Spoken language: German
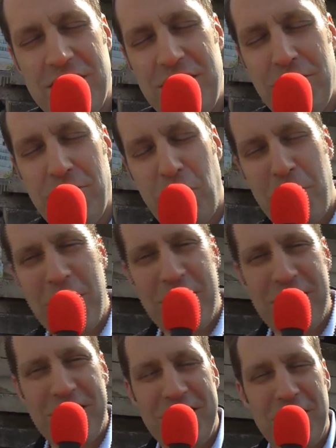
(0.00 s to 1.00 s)
die,
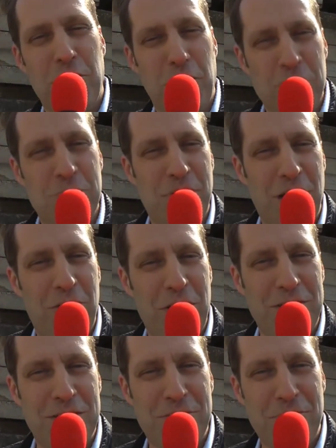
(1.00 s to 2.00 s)
Firma äh, Klussbau,
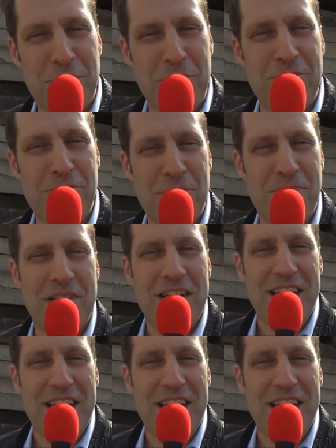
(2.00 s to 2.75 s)
also die Firma vom,